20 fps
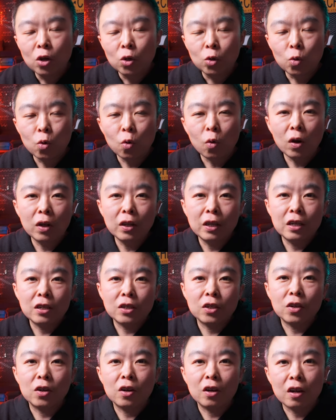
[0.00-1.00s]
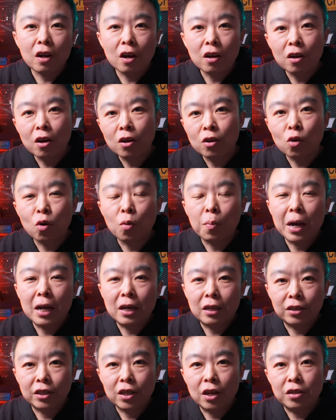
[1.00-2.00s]
如果您是刚刚购买
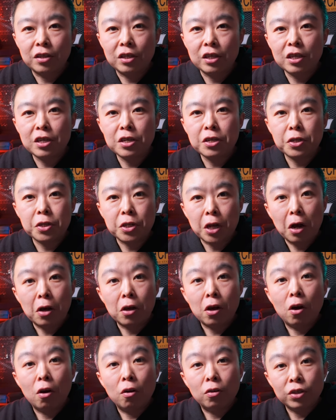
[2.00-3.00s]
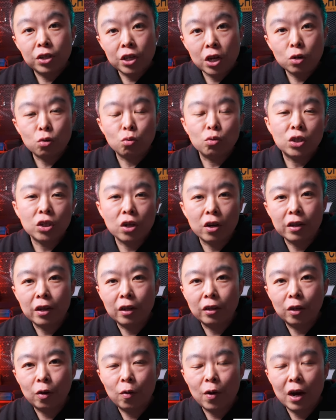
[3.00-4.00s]
了相机，想要接触摄影
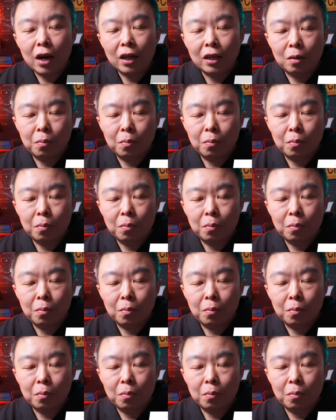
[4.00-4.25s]
的话，